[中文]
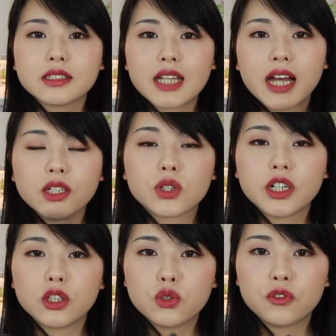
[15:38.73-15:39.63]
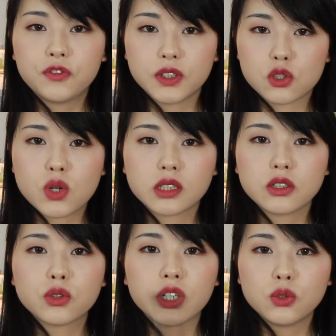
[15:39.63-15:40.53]
它又可以用粉状
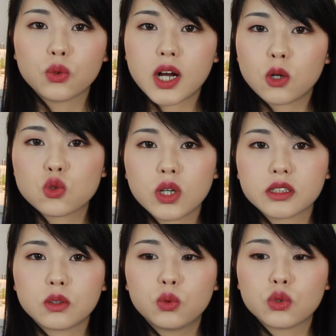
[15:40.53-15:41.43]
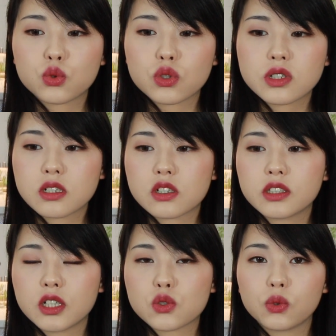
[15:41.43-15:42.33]
的，又可以用膏状的，或者说甚至
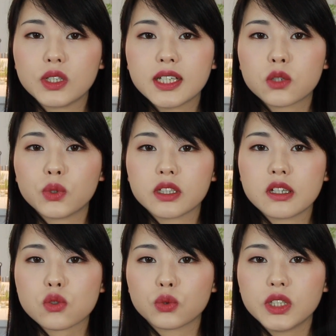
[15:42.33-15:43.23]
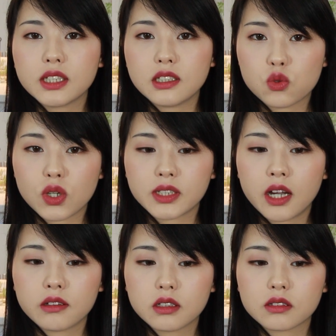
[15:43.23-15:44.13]
是那种 liquid 那种液体状
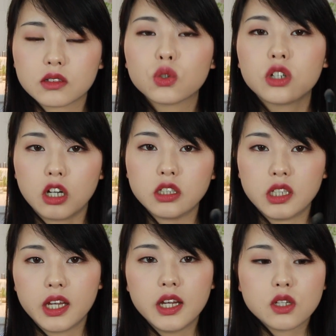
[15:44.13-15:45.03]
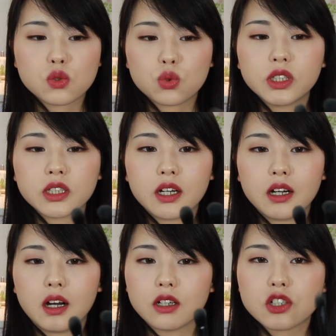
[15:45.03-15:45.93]
态的都可以。所以呢，
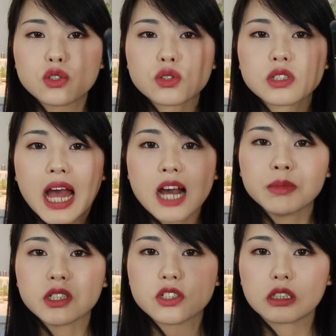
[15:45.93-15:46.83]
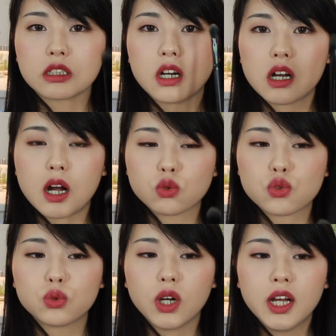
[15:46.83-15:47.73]
啊，这就是它们的这个好
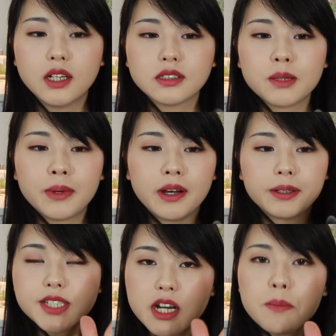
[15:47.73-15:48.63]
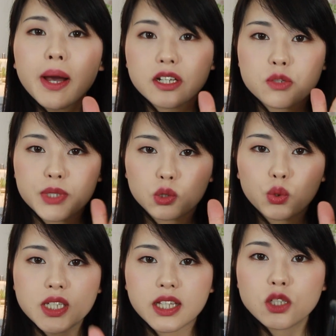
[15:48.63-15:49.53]
处。那么这两把也是比较
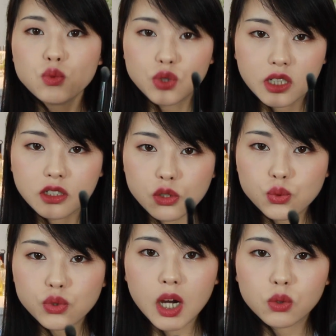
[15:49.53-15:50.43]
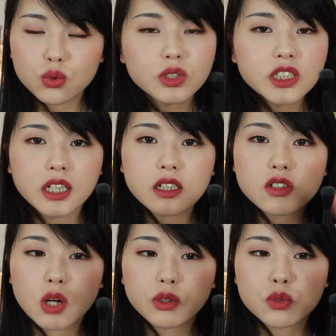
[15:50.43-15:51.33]
推荐的，根据你个人需要。如果你想要
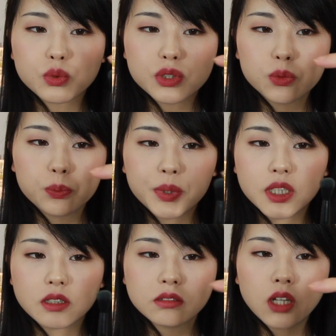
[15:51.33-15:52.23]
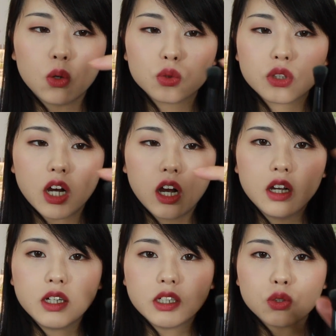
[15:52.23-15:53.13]
找一种这种平头的，
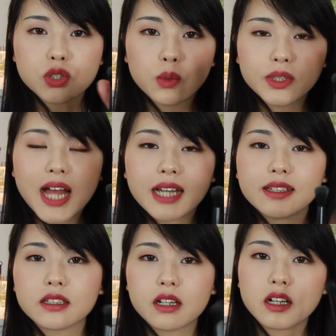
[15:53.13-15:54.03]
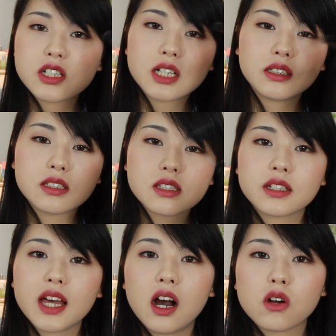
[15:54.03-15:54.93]
又稍微大一点的，上底
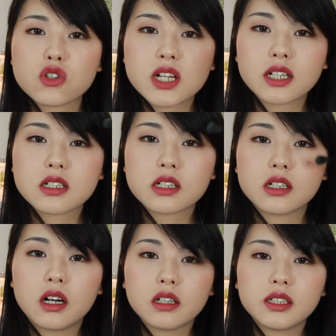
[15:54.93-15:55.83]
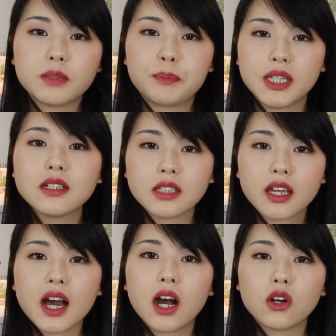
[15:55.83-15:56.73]
色也好，上这个。鼻影
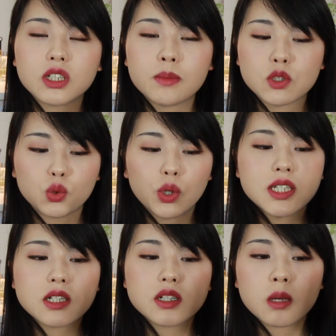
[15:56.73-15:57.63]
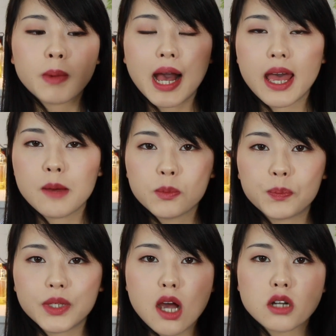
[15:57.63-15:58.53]
也好，那么就推荐这一把
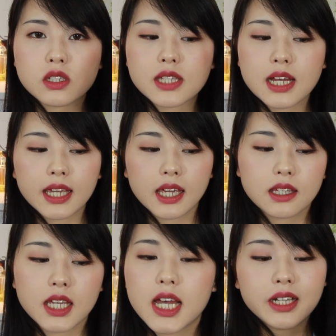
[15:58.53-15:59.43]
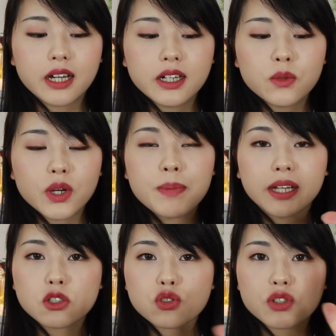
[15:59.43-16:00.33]
MB 二十三给你。那另外一
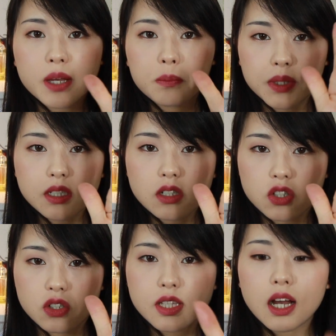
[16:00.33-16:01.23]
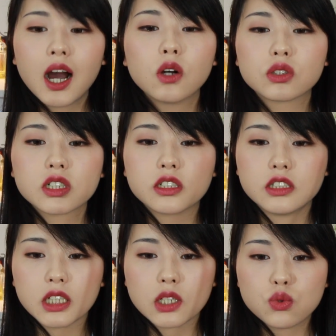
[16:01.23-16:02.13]
把呢，就是 MB 十三号，这个
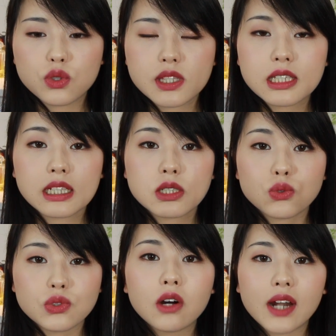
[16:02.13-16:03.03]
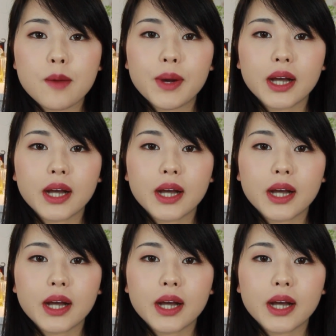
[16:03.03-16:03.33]
你根据自己的需要来